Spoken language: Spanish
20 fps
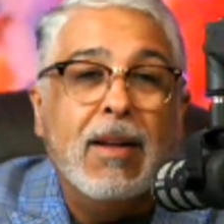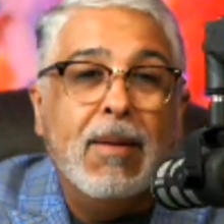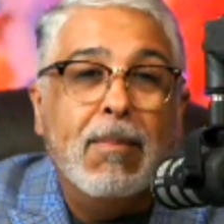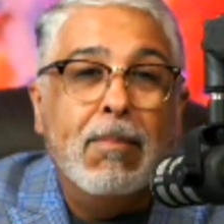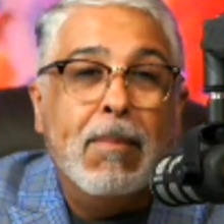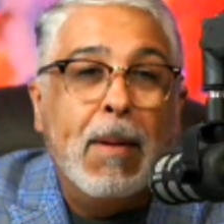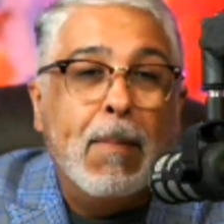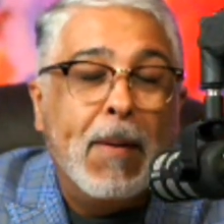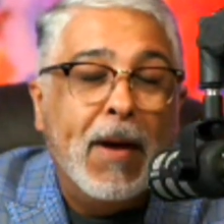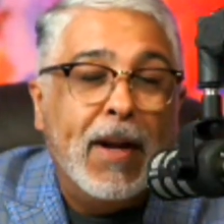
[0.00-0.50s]

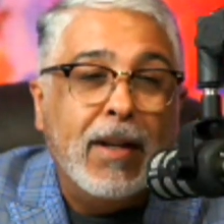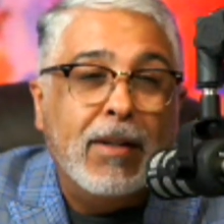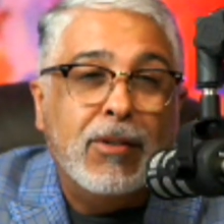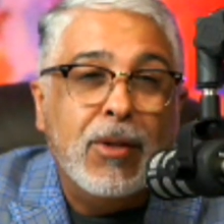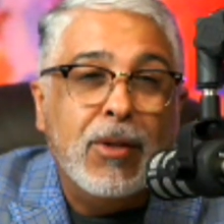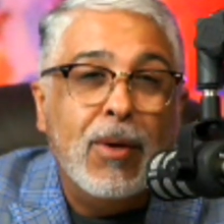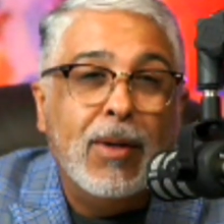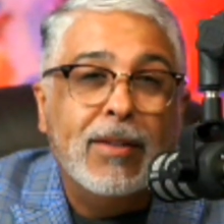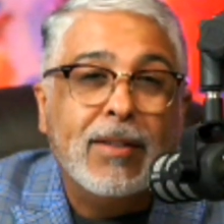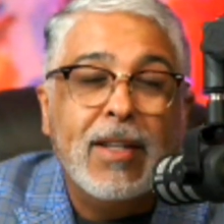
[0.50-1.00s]
me
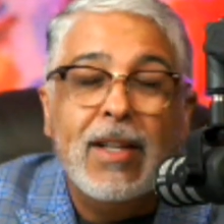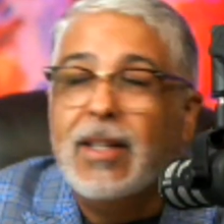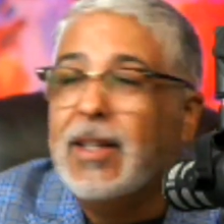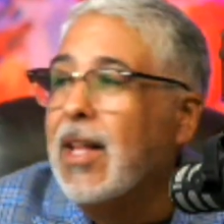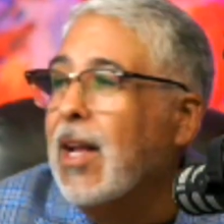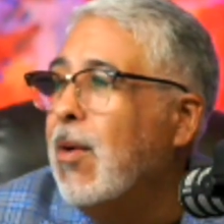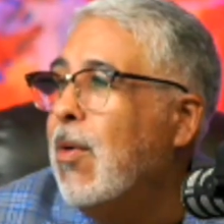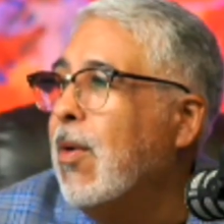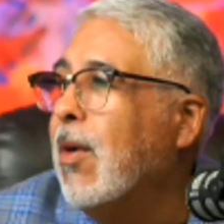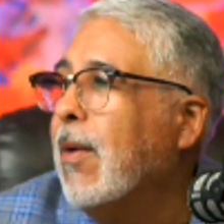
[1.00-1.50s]
pareció así,
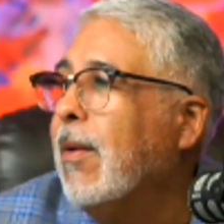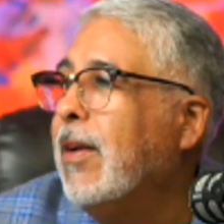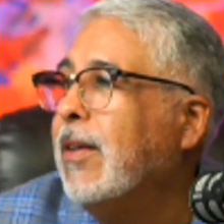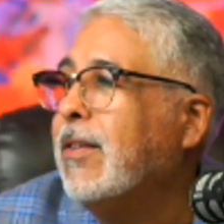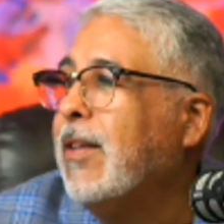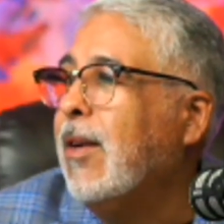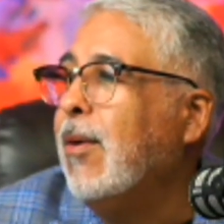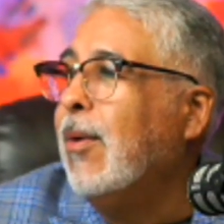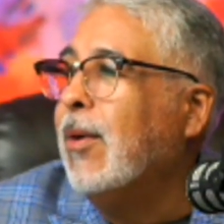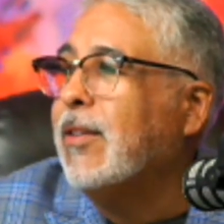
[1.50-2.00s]
tengo que
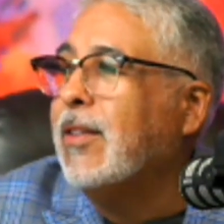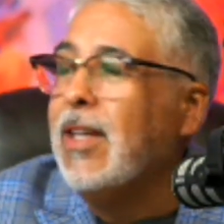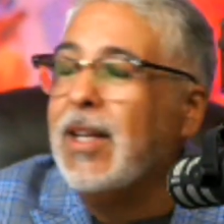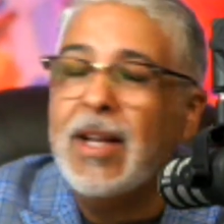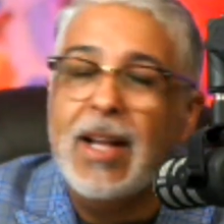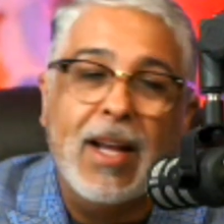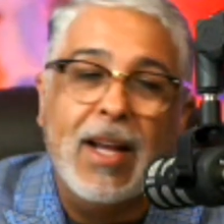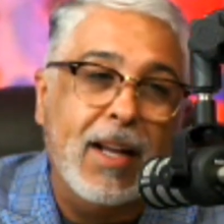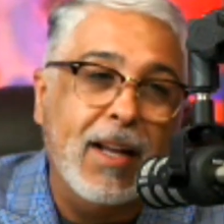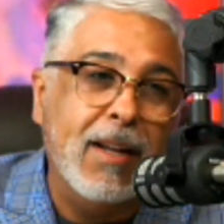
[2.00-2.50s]
decirlo así,
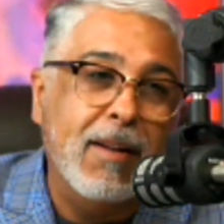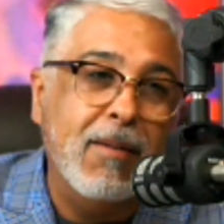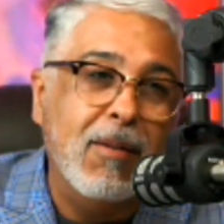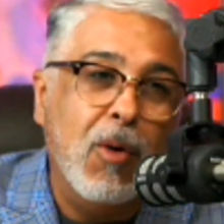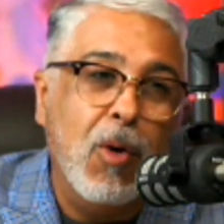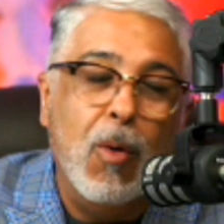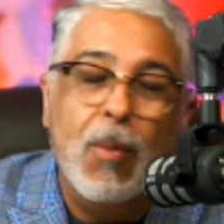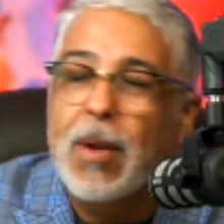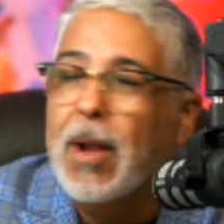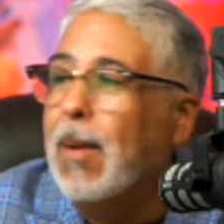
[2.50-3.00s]
que
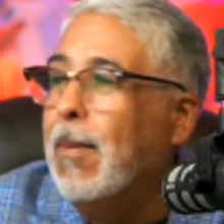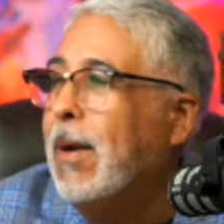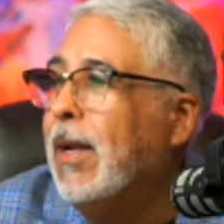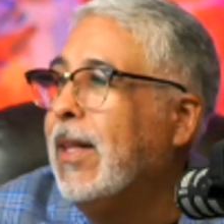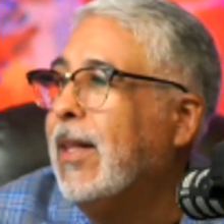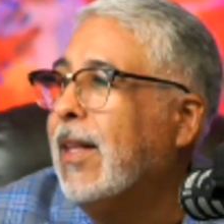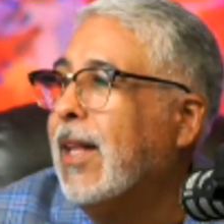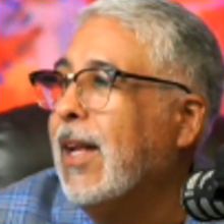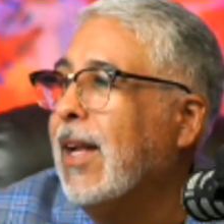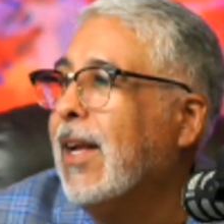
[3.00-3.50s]

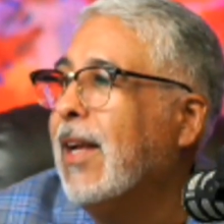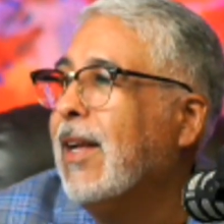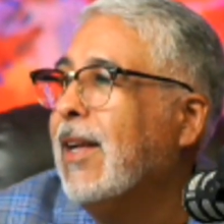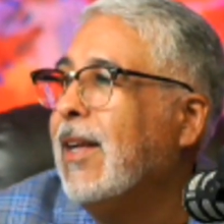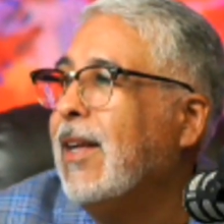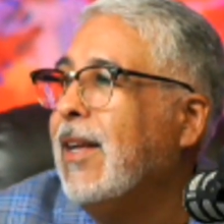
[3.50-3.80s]
obviamente